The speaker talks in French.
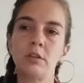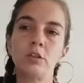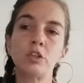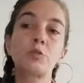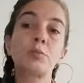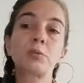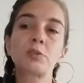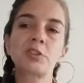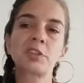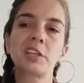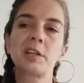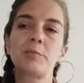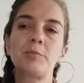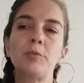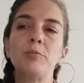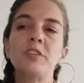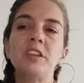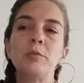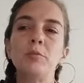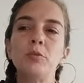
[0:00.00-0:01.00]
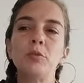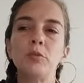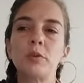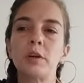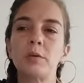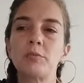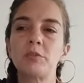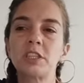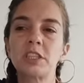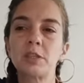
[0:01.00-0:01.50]
Et je pense qu'il y en a même des mieux.
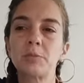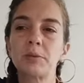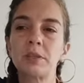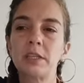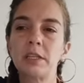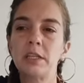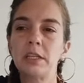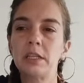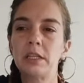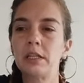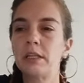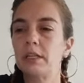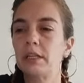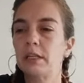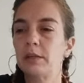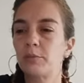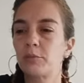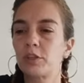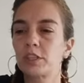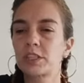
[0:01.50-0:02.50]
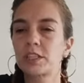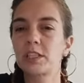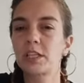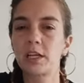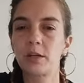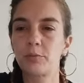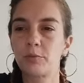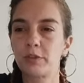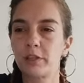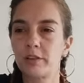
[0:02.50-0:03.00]
Hein. Moi, j'ai pris les, les, moins
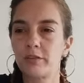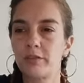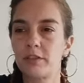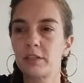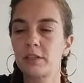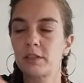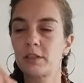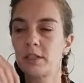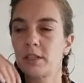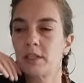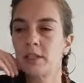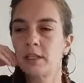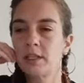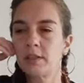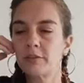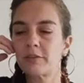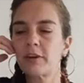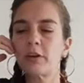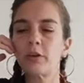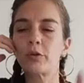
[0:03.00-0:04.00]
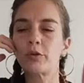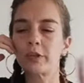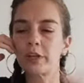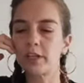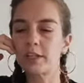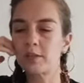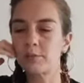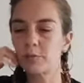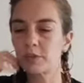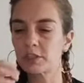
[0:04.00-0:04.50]
chers, à mon avis. Hein. Enfin, non, il y en
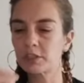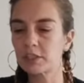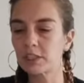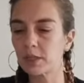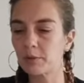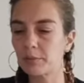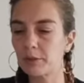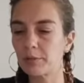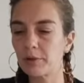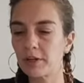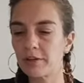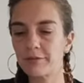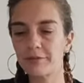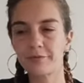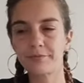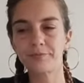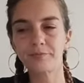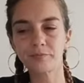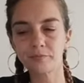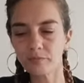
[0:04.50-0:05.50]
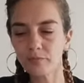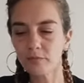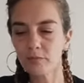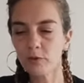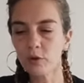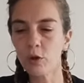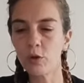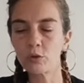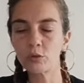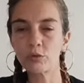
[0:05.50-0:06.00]
a des moins chers, mais bref.
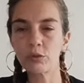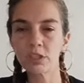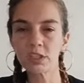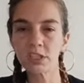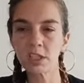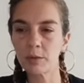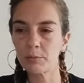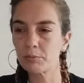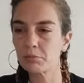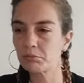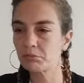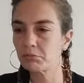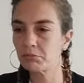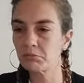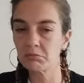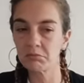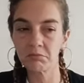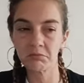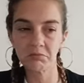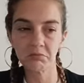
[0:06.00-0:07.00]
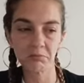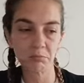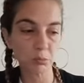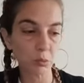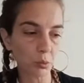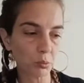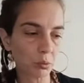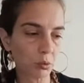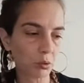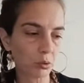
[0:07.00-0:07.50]
En tout cas, c'est un bon,
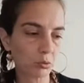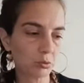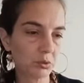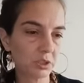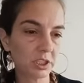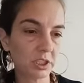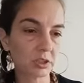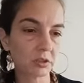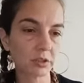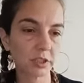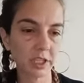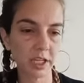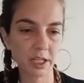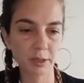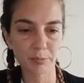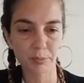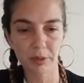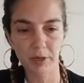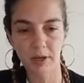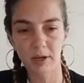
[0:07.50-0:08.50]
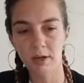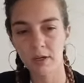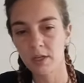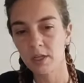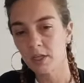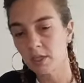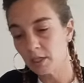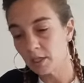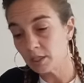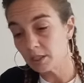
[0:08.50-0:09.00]
bon produit. Je regrette pas.
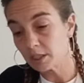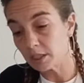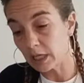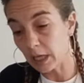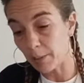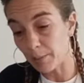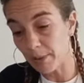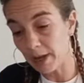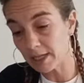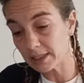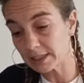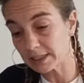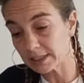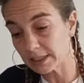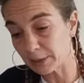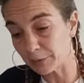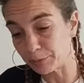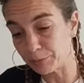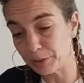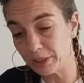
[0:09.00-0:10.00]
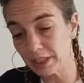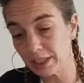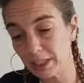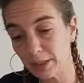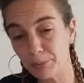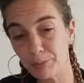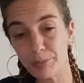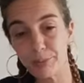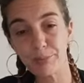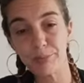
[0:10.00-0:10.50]
La marque, c'est
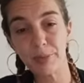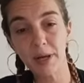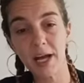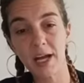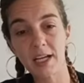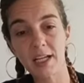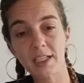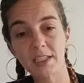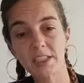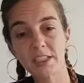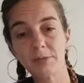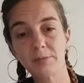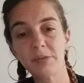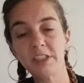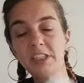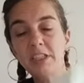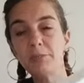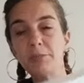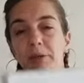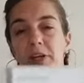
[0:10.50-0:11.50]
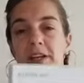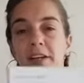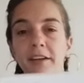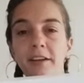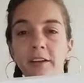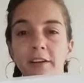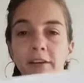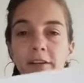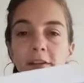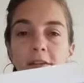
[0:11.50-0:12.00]
Péripage Mini
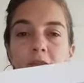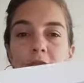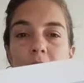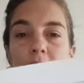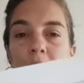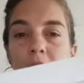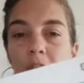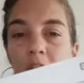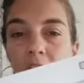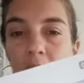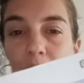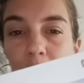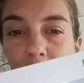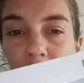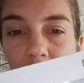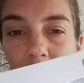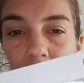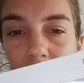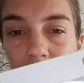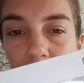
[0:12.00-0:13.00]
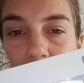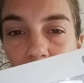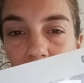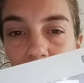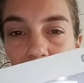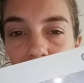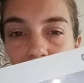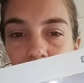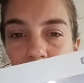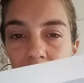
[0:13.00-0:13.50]
Printer. Je vous montre la boîte,
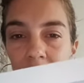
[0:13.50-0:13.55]
voilà.